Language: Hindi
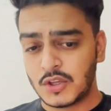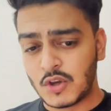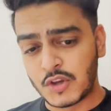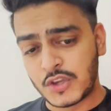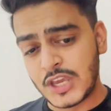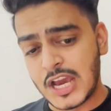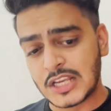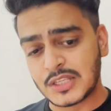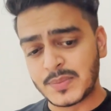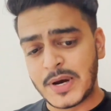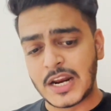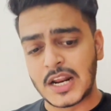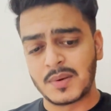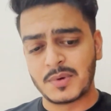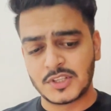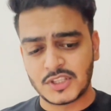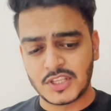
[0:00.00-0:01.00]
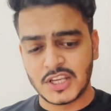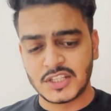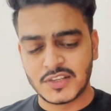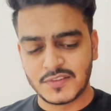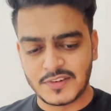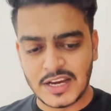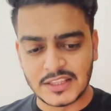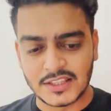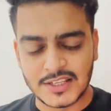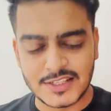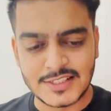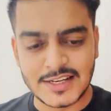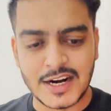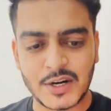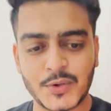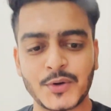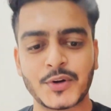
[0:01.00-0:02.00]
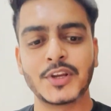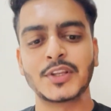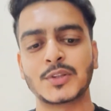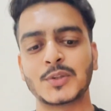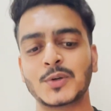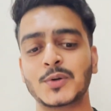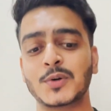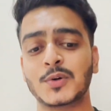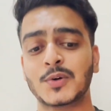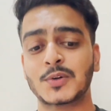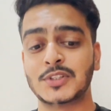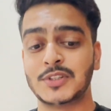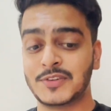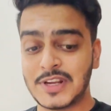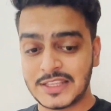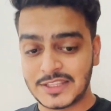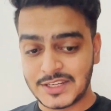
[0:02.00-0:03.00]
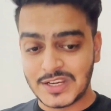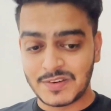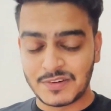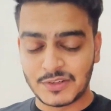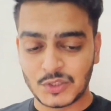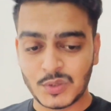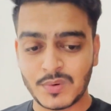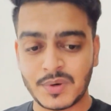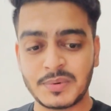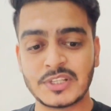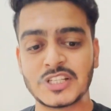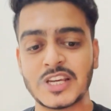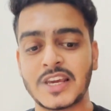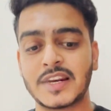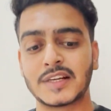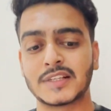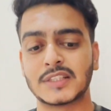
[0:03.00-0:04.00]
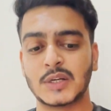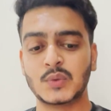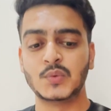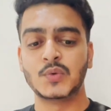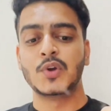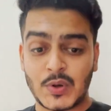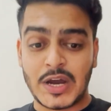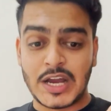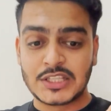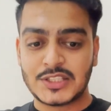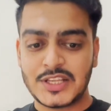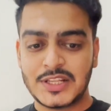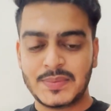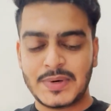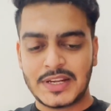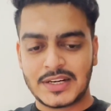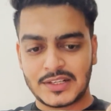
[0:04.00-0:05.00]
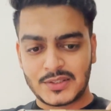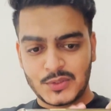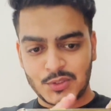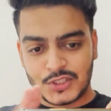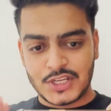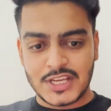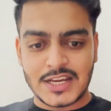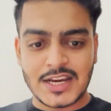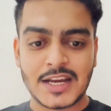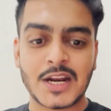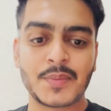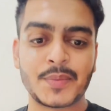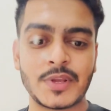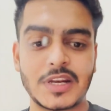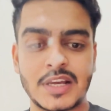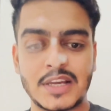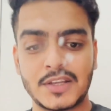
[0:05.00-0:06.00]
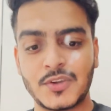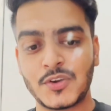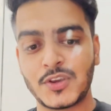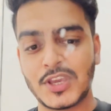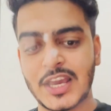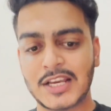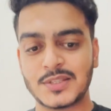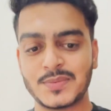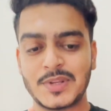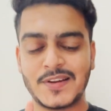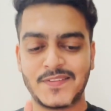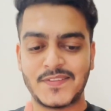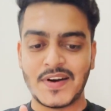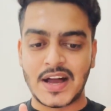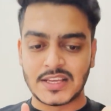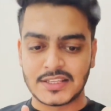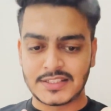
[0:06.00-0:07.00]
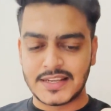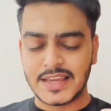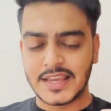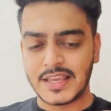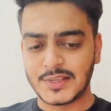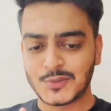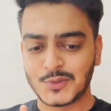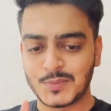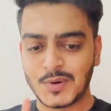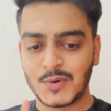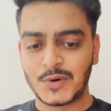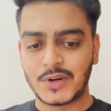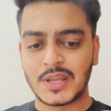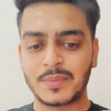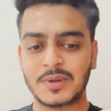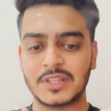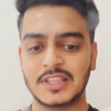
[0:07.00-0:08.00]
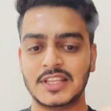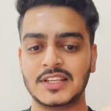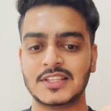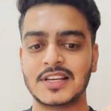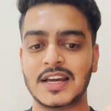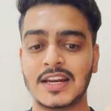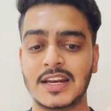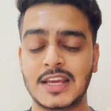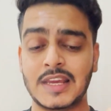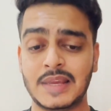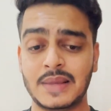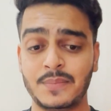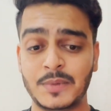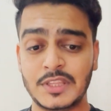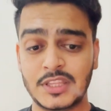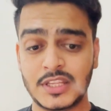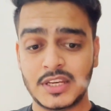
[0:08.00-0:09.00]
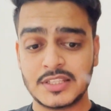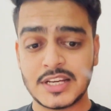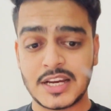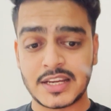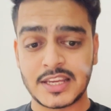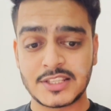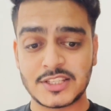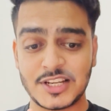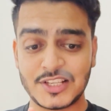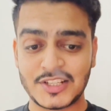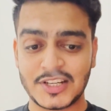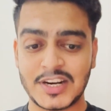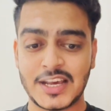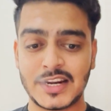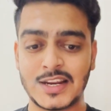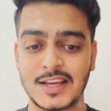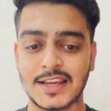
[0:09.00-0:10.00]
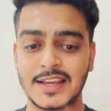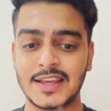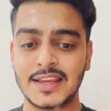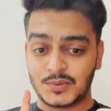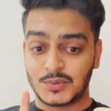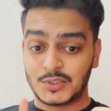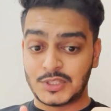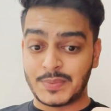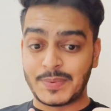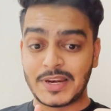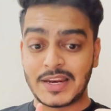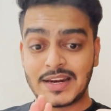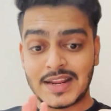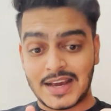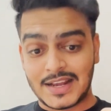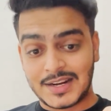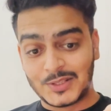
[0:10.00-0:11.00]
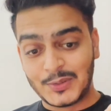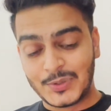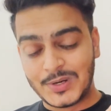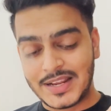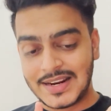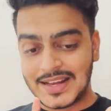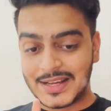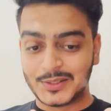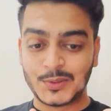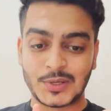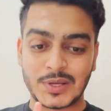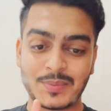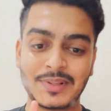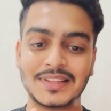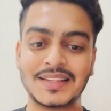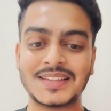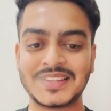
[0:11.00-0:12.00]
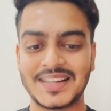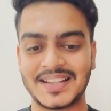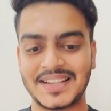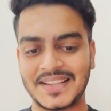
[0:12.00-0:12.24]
क्योंकि आज 12 बजते ही शिवरात्रि स्टार्ट हो गई तो शिवरात्रि का व्रत तो मैं हमेशा ही रखता हूँ तो आज दिन भर कुछ नहीं खाना पीना क्योंकि आज मेरा फास्ट है सुबह उठ के मंदिर जाना है मंदिर जाके जल चढ़ाना है उससे पहले नहाना धोना है ना धो के मंदिर जाना